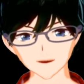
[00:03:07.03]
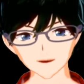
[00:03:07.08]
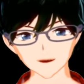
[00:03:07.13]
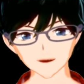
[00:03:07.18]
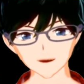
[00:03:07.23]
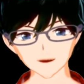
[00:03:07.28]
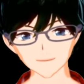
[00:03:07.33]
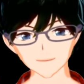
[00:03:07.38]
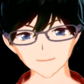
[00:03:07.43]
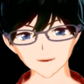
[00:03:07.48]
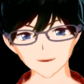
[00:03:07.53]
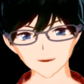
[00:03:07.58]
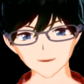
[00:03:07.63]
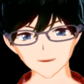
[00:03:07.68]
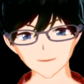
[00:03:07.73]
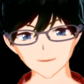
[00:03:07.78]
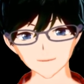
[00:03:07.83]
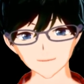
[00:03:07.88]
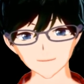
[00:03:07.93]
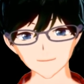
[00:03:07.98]
まあ、こ
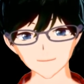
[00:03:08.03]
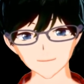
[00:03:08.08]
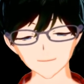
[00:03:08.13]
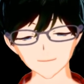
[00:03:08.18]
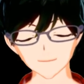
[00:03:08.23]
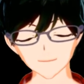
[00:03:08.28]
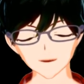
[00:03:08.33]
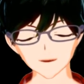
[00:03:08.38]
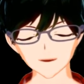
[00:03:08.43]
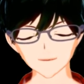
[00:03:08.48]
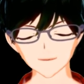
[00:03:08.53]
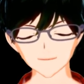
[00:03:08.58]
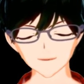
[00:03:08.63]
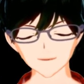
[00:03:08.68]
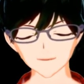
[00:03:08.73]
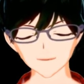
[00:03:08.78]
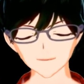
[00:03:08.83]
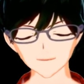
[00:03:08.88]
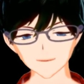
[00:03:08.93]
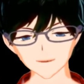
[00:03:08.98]
のパッシブ1つ
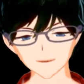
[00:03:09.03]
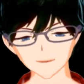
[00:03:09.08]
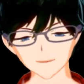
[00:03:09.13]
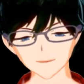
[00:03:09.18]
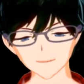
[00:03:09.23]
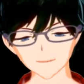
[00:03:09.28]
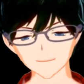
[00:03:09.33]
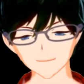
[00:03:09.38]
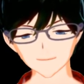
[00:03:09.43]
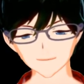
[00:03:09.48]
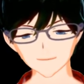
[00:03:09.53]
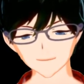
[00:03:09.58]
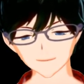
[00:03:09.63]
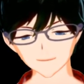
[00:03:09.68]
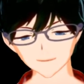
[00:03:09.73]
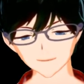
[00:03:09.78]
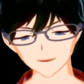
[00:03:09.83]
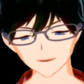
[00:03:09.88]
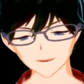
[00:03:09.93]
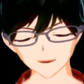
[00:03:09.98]
あたりの最
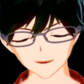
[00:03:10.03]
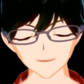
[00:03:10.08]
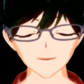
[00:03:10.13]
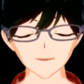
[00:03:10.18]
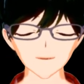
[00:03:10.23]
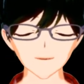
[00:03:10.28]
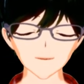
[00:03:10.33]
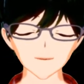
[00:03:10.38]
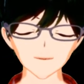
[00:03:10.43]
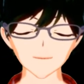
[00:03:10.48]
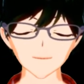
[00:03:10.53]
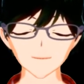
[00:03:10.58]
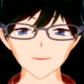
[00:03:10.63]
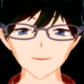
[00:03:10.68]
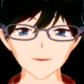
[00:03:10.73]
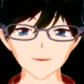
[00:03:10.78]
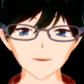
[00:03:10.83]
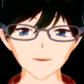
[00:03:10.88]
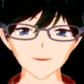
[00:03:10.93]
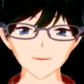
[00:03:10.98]
大値っていうのは筋
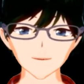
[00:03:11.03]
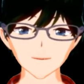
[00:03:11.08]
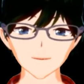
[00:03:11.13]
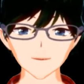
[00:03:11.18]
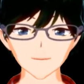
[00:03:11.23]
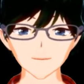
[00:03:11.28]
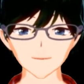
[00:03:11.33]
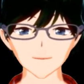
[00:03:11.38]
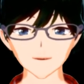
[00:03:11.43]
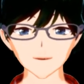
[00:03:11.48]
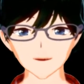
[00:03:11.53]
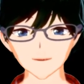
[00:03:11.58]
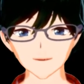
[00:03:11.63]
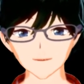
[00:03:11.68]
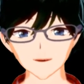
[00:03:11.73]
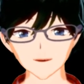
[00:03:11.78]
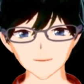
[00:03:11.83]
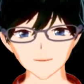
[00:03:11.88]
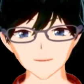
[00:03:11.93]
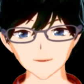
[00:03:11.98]
力レベル
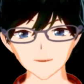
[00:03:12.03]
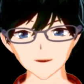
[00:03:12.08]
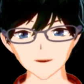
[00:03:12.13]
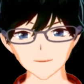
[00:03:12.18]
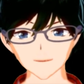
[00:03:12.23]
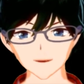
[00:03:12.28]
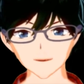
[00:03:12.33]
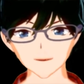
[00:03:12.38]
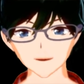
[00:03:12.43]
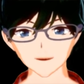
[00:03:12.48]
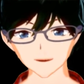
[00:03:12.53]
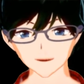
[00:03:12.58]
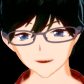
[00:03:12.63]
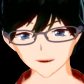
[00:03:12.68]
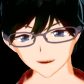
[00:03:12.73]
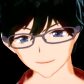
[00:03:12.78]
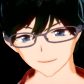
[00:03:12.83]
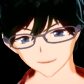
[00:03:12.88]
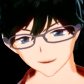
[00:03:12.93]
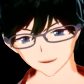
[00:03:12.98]
×300 が今のところ最高
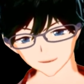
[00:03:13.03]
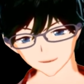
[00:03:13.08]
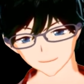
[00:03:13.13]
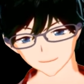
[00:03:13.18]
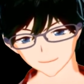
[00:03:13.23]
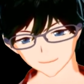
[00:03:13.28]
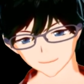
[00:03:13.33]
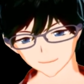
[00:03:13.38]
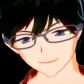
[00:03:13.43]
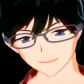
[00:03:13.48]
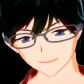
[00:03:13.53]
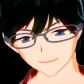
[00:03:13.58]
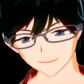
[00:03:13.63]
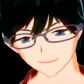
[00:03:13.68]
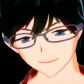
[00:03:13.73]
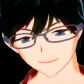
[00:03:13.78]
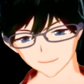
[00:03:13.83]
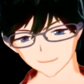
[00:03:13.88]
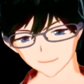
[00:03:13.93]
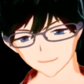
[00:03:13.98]
かなと、
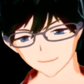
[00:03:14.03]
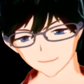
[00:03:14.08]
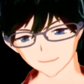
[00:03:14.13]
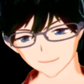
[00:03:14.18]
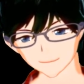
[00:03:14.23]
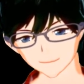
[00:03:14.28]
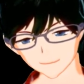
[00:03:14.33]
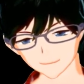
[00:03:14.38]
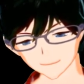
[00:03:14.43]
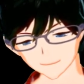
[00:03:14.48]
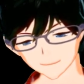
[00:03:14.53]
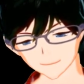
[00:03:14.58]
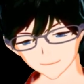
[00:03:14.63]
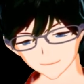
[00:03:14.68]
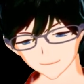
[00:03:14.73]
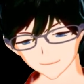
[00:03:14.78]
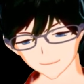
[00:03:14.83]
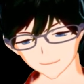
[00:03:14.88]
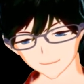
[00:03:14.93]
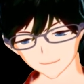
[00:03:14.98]
うん、いうところで
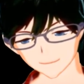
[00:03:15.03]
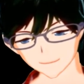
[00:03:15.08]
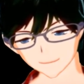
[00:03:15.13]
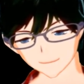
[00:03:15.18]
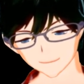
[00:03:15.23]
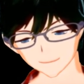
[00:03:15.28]
すかね。